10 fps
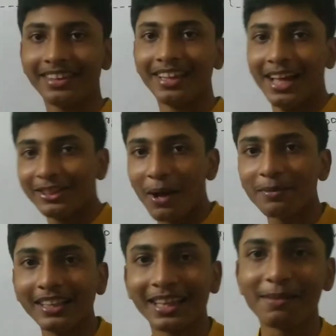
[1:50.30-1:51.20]
तो आप जानते
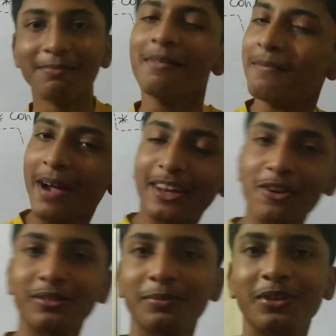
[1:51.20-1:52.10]
हैं हम माइक्रोजम
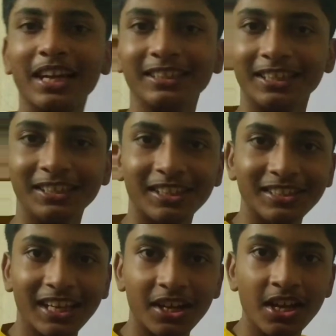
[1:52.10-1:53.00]
को कैसी कंडीशन चाहिए
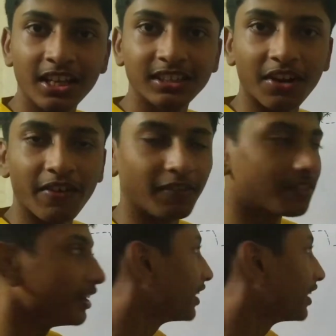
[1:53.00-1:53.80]
सर्वाइव करने के लिए